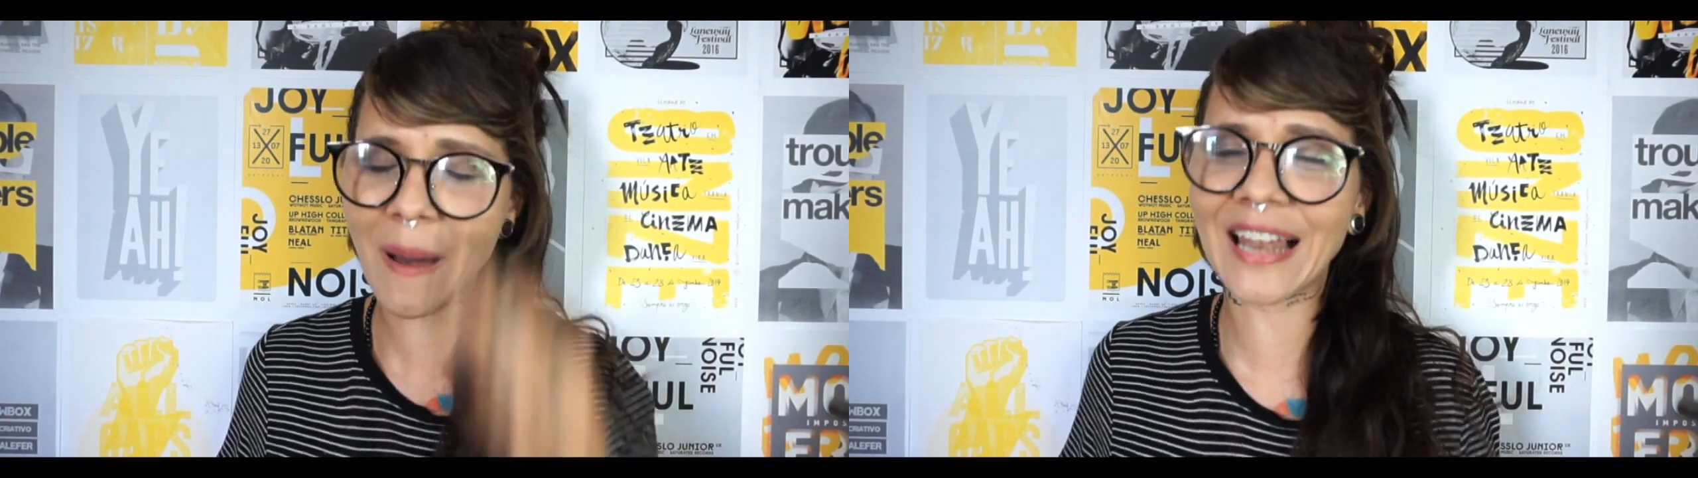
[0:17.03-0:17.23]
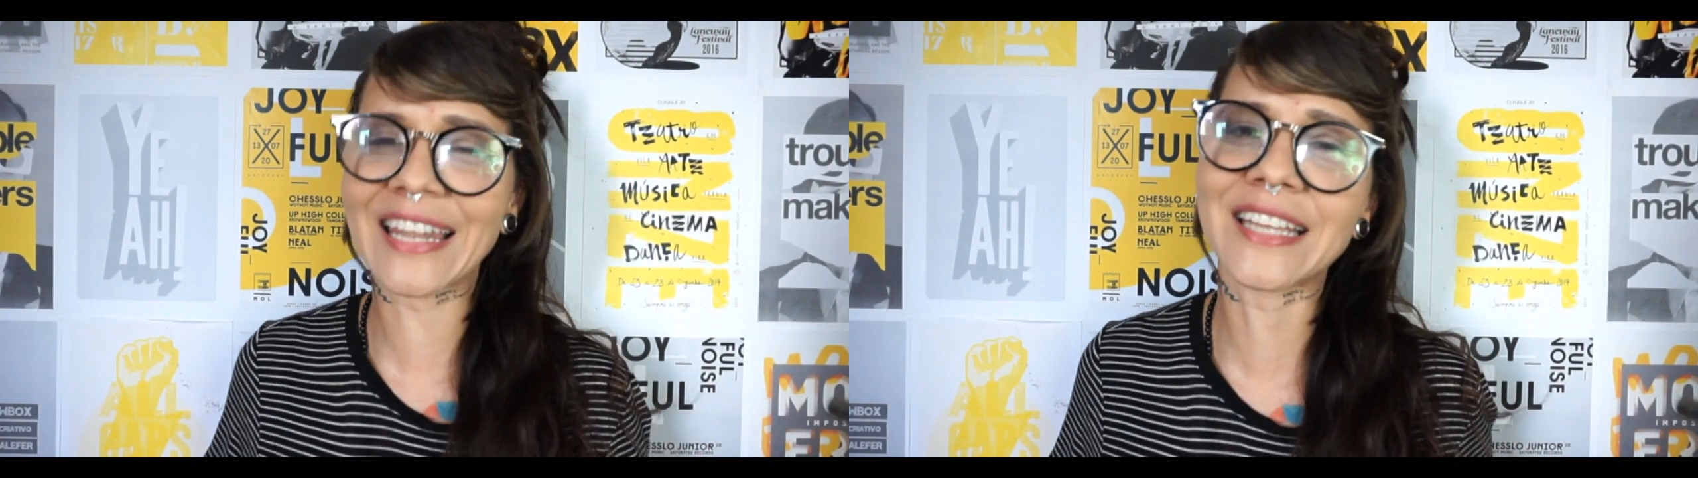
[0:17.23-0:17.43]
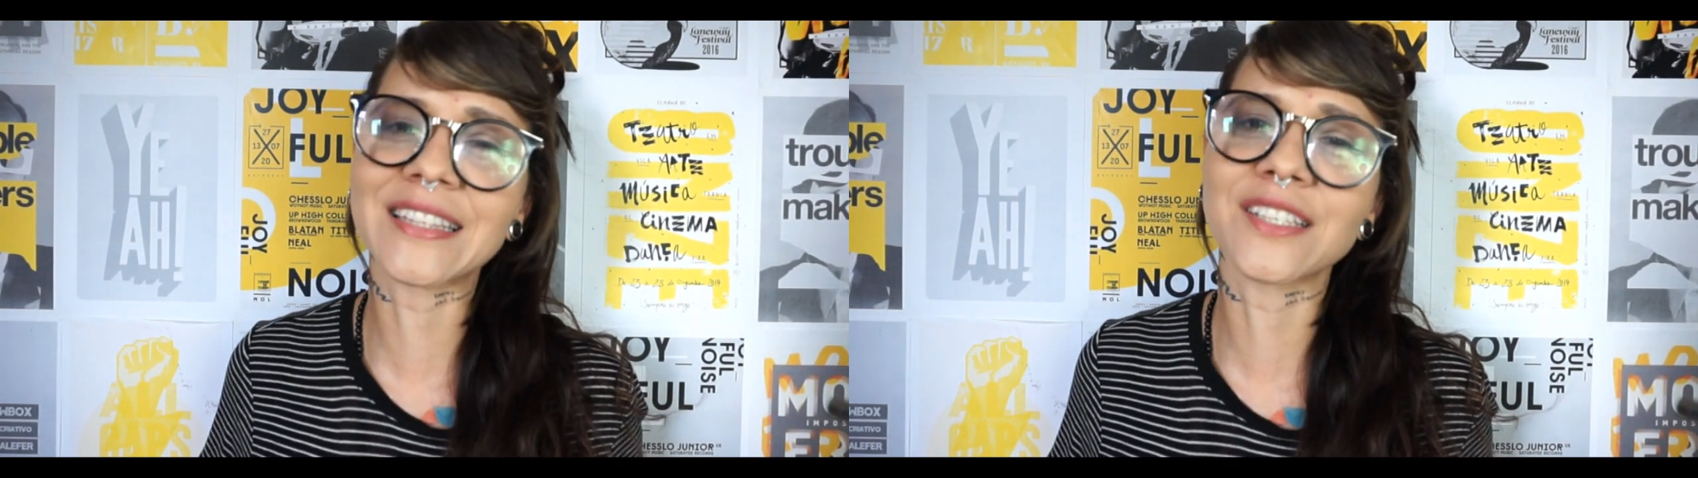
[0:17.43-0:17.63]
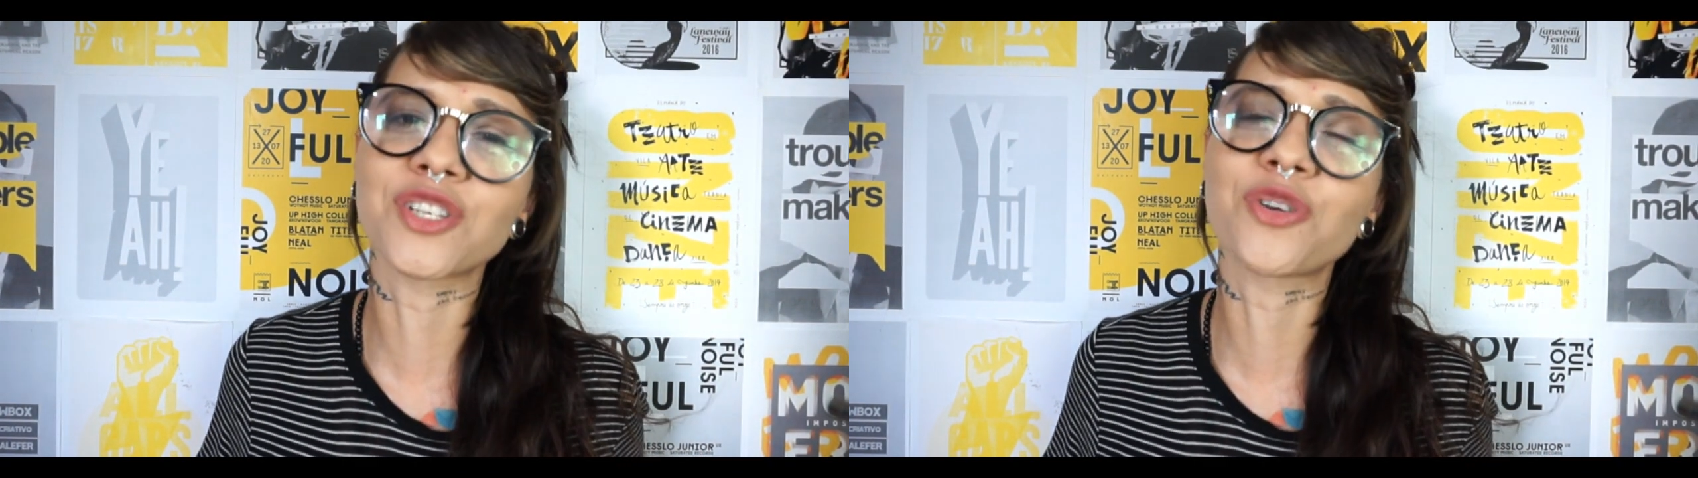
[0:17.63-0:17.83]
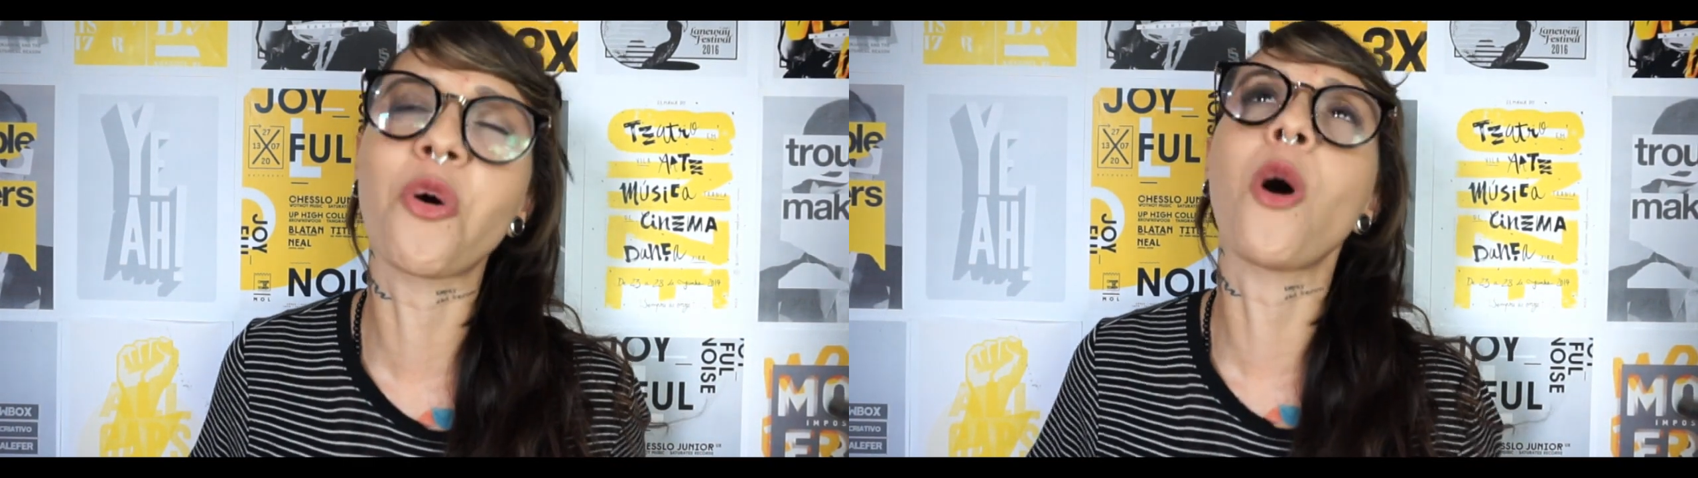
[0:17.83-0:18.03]
paleta
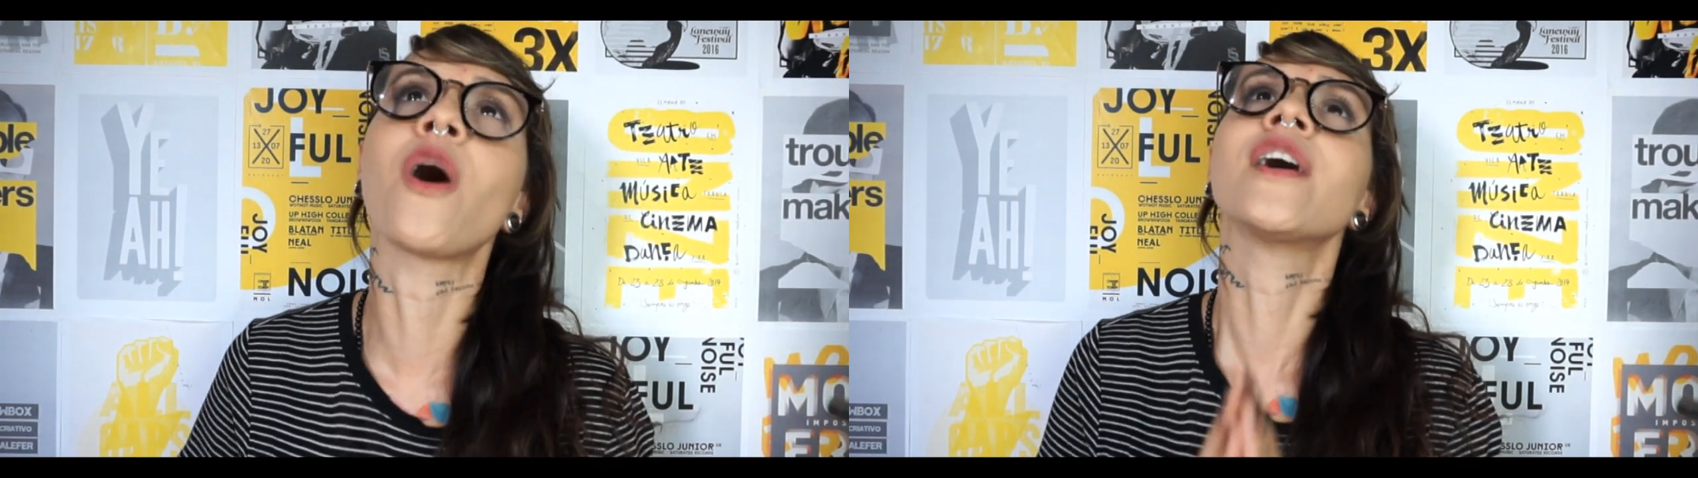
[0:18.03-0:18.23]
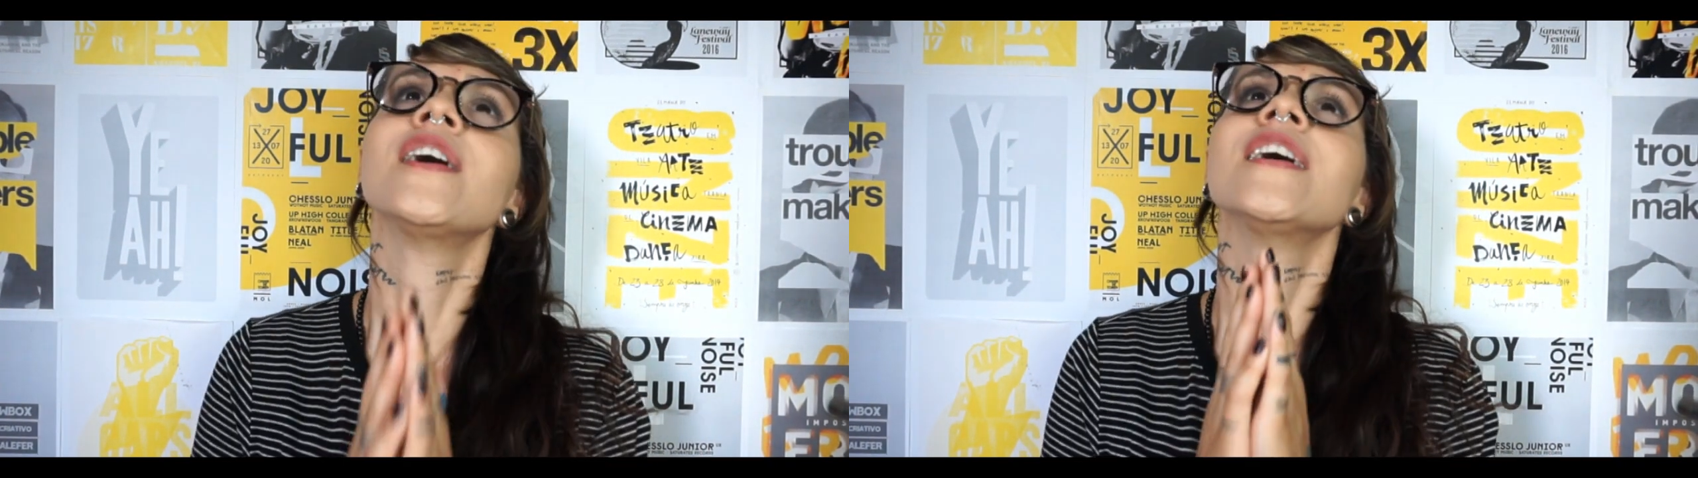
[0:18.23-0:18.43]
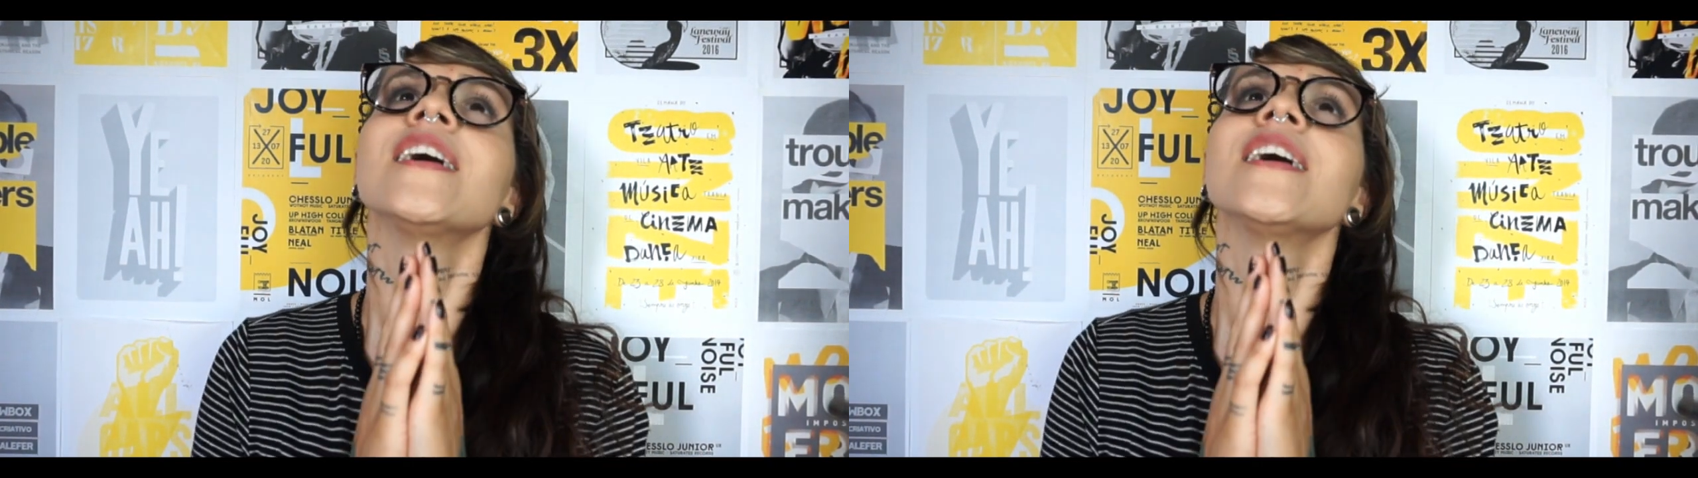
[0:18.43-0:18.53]
de cor